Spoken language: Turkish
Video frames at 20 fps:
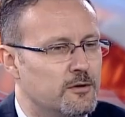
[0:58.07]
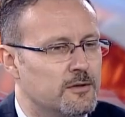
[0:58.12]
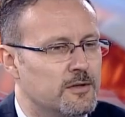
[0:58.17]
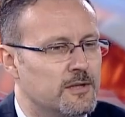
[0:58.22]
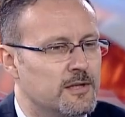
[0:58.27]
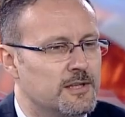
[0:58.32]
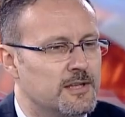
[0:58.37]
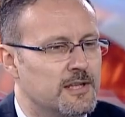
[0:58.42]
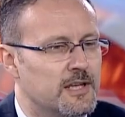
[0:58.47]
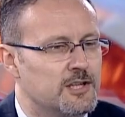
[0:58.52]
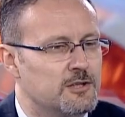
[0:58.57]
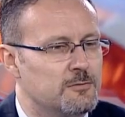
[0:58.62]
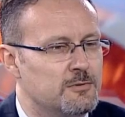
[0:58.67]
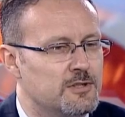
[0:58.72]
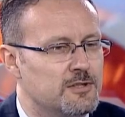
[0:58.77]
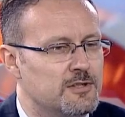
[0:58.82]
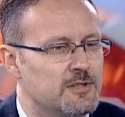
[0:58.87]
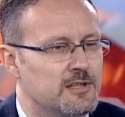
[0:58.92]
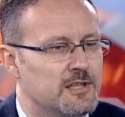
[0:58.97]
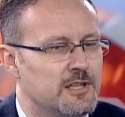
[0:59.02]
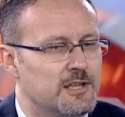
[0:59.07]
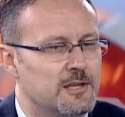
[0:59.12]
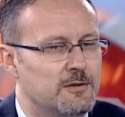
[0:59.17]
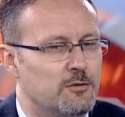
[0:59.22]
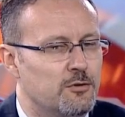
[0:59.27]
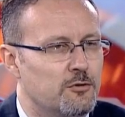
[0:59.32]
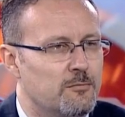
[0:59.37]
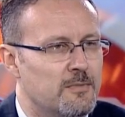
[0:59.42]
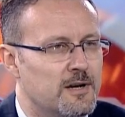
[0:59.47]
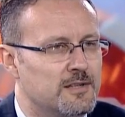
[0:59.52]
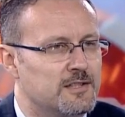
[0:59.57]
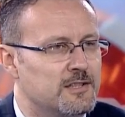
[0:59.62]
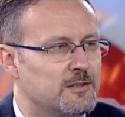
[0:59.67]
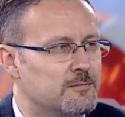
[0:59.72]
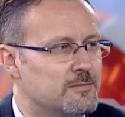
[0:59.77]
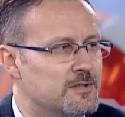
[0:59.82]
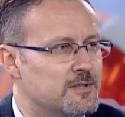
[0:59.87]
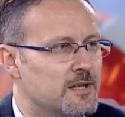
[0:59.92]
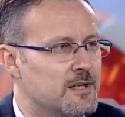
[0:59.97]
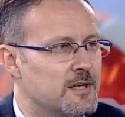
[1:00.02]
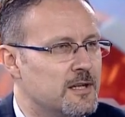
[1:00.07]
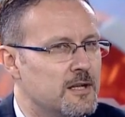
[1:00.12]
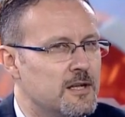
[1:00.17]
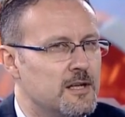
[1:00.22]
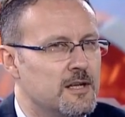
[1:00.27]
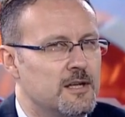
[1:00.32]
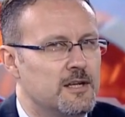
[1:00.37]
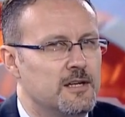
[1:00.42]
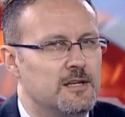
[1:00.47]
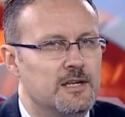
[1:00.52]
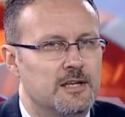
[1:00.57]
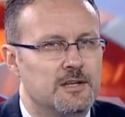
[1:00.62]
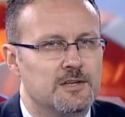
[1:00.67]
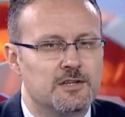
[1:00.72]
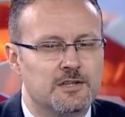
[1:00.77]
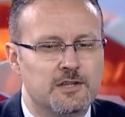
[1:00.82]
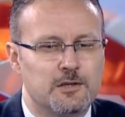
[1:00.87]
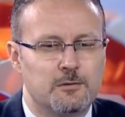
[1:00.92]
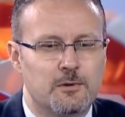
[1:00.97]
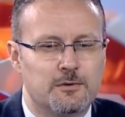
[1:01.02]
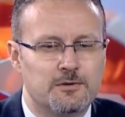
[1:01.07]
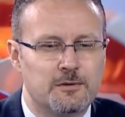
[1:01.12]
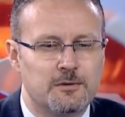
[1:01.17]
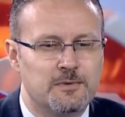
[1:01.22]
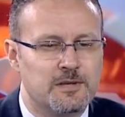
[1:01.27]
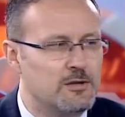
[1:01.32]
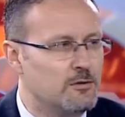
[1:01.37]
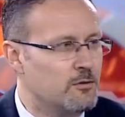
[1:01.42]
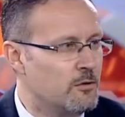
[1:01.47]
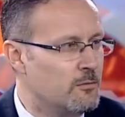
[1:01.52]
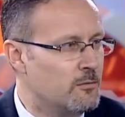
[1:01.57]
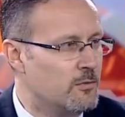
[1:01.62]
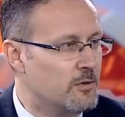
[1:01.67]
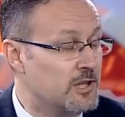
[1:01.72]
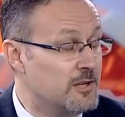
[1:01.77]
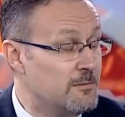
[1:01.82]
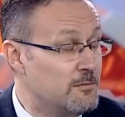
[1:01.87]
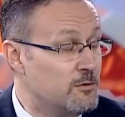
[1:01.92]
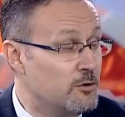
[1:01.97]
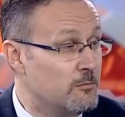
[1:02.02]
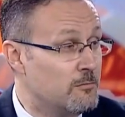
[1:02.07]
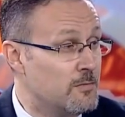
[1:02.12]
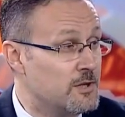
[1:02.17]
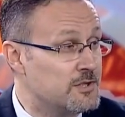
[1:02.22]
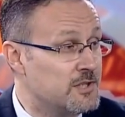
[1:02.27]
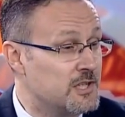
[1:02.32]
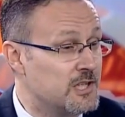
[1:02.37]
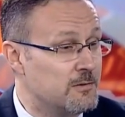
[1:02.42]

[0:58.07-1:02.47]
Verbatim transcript: Yani geçmiş yıllara doğru baktığımızda yanlış hatırlamıyorsam 2015'te,